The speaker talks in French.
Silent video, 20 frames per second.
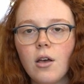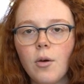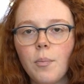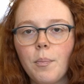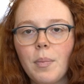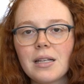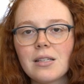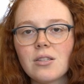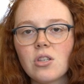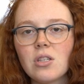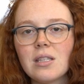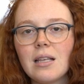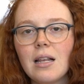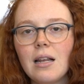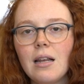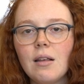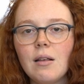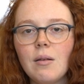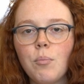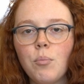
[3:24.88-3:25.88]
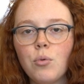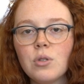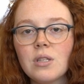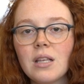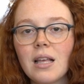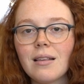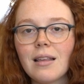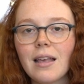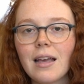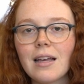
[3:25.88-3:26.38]
parce que c'est les plus
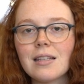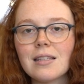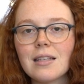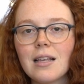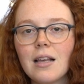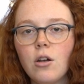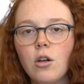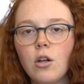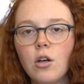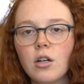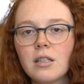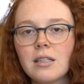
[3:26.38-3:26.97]
intéressants là,